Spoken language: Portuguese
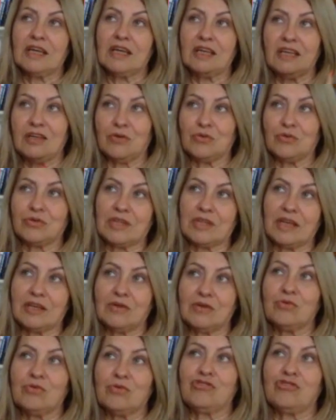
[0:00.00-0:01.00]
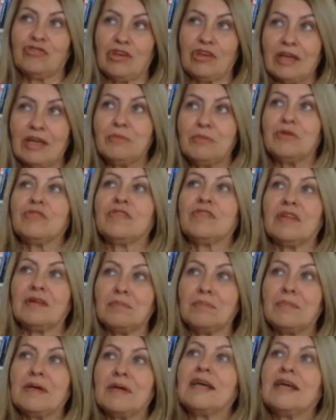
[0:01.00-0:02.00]
E eu tenho os gêmeos
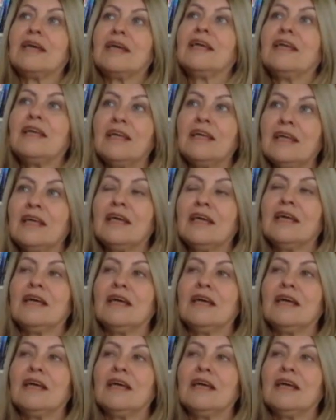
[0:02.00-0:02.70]
também.